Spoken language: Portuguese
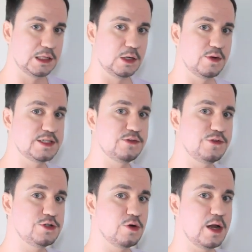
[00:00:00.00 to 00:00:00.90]
Então, nesse
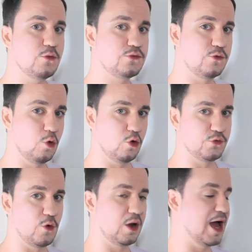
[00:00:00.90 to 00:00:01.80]
vídeo eu não vou
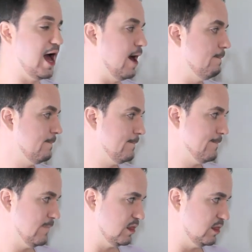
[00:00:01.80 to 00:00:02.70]
focar
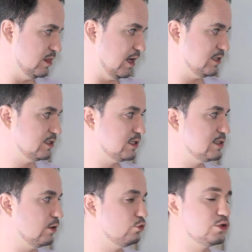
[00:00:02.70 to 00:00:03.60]
na
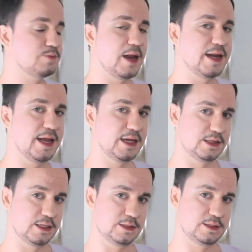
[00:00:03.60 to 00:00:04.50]
descrição dos
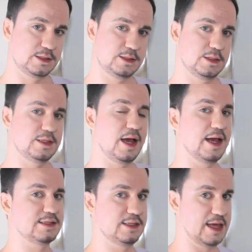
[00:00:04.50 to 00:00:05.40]
planetas na
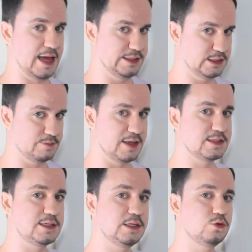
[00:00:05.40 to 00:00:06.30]
casa 10, mas
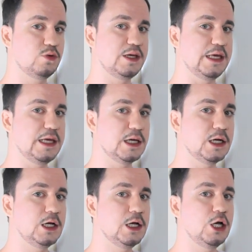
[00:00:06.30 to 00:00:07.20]
sim do que
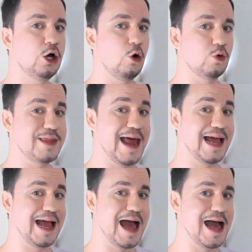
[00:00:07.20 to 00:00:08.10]
o
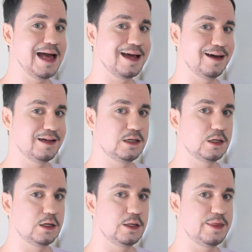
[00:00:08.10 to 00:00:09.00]
Darakarka
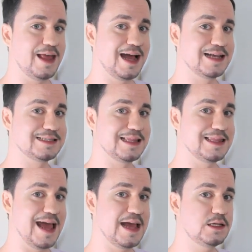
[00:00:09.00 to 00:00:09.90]
na casa
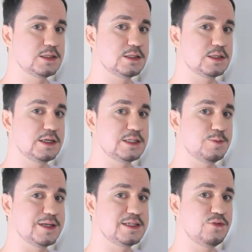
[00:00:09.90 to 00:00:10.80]
10
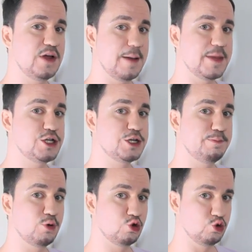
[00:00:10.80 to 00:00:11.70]
especificamente
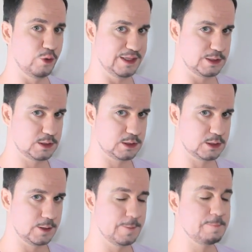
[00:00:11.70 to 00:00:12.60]
produz.